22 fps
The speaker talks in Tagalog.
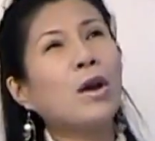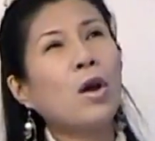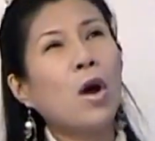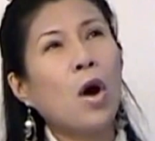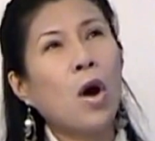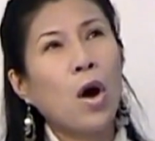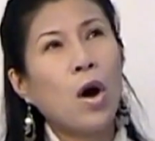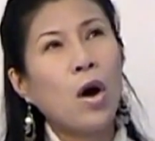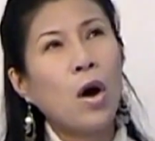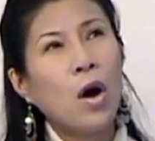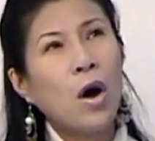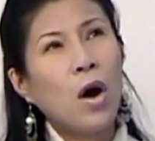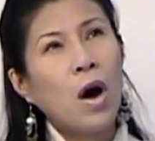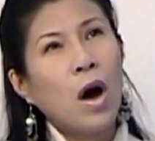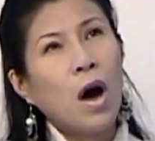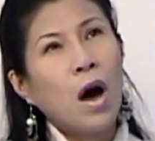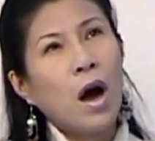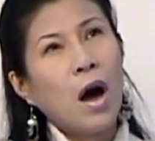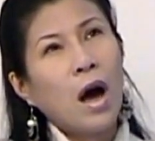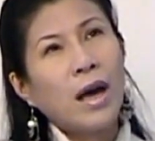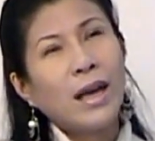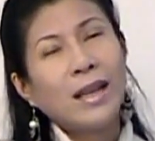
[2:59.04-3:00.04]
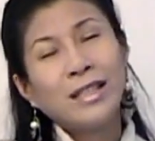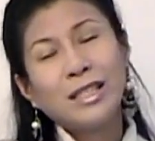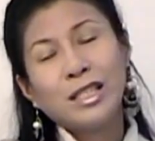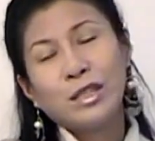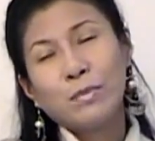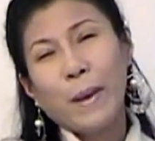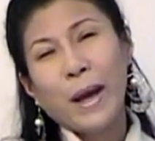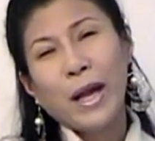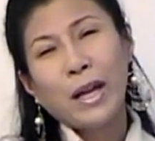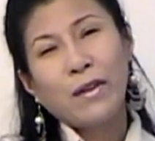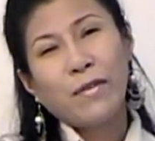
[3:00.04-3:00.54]
Pero,
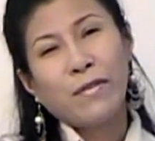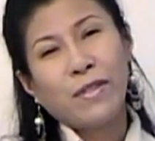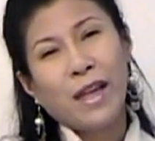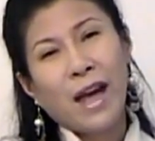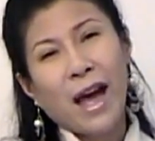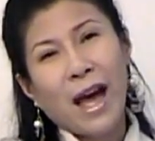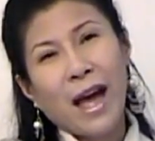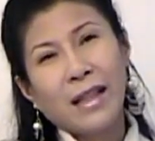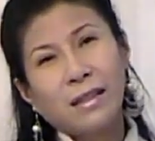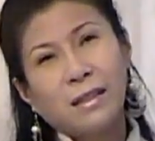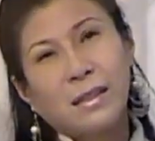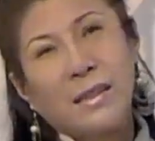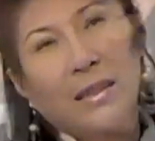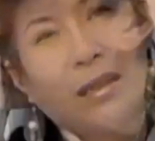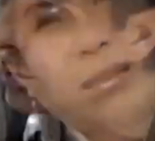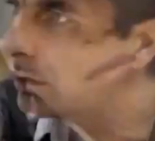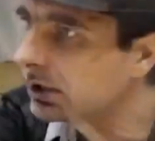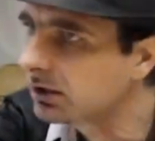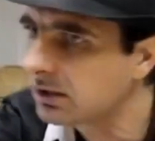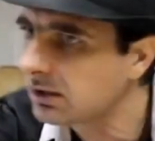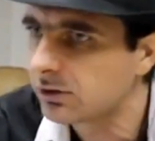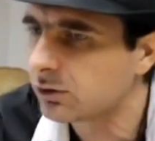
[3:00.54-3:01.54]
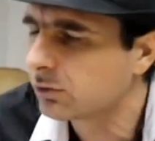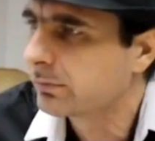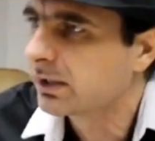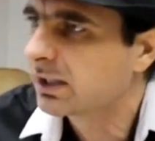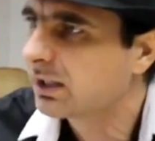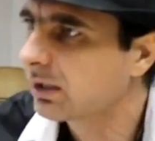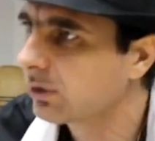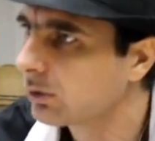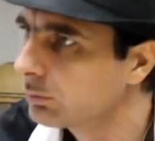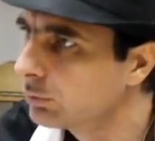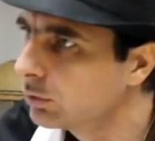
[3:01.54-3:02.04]
in spite of that,
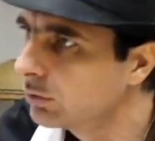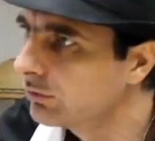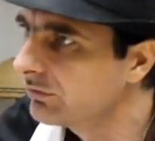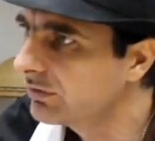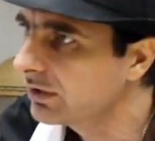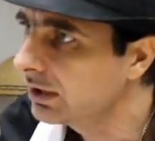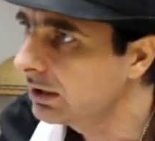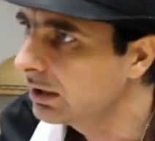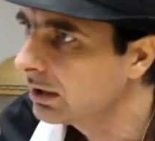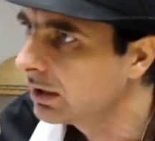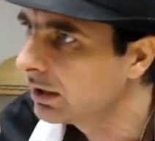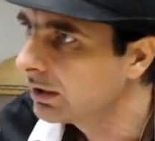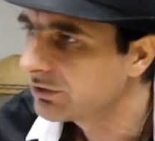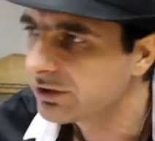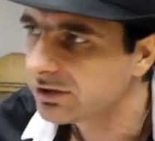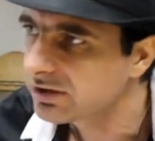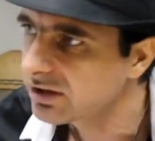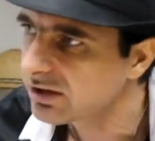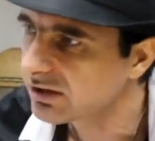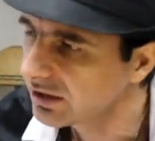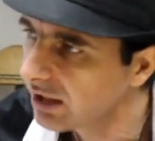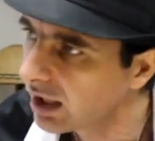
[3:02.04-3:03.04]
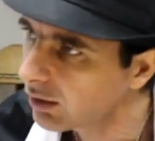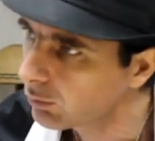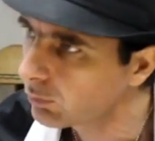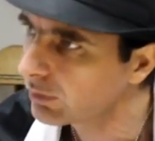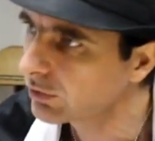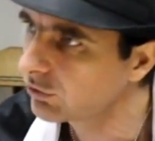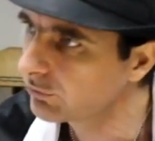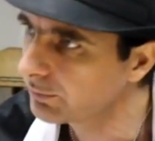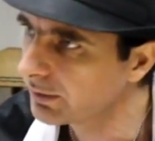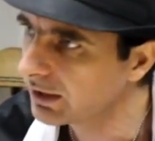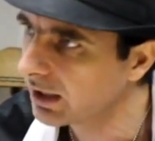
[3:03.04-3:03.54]
marami rin yung mga
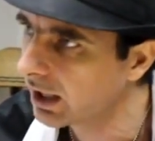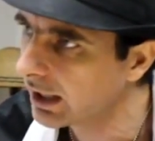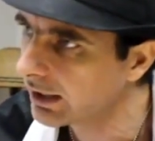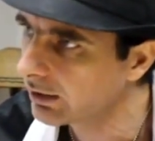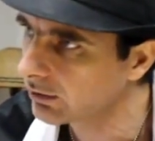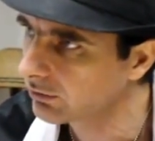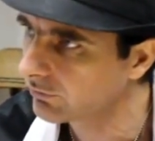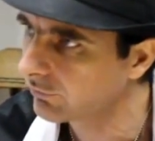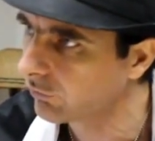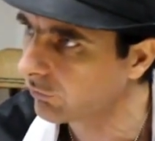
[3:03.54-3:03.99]
disappointed